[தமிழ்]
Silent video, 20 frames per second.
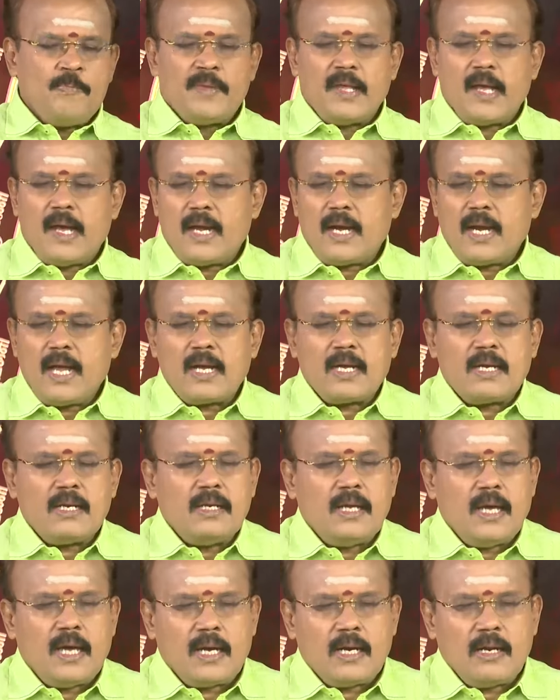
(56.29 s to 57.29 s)
யாராக்கு
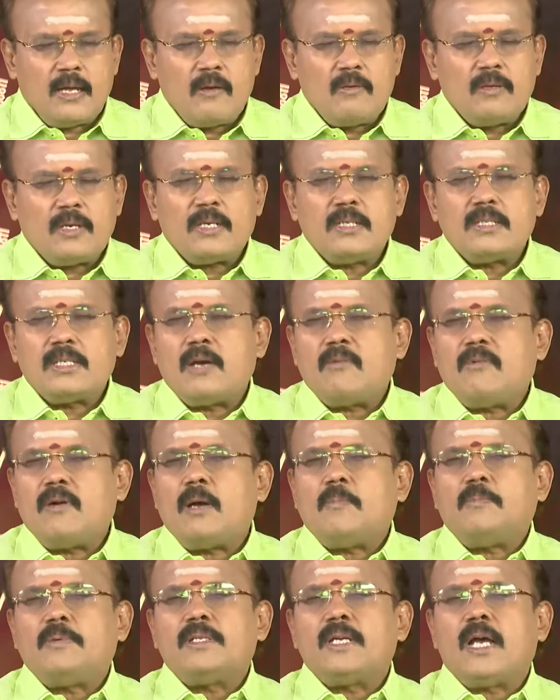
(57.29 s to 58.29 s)
யாராவுக்கு
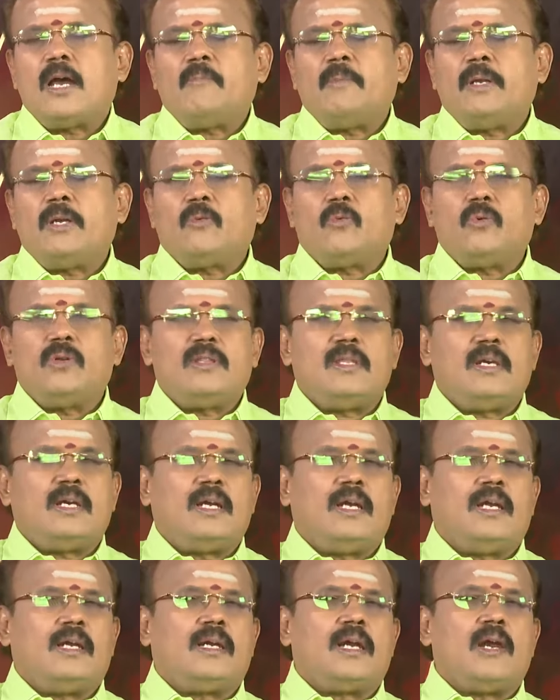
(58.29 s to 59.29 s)
ஜவாப் ஜாமீன்
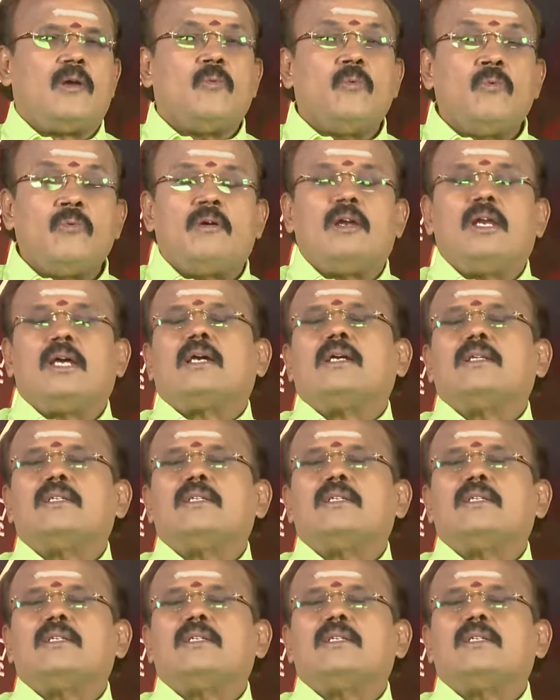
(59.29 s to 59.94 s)
கொடுத்தீர்கள் என்றால் உங்களுக்கு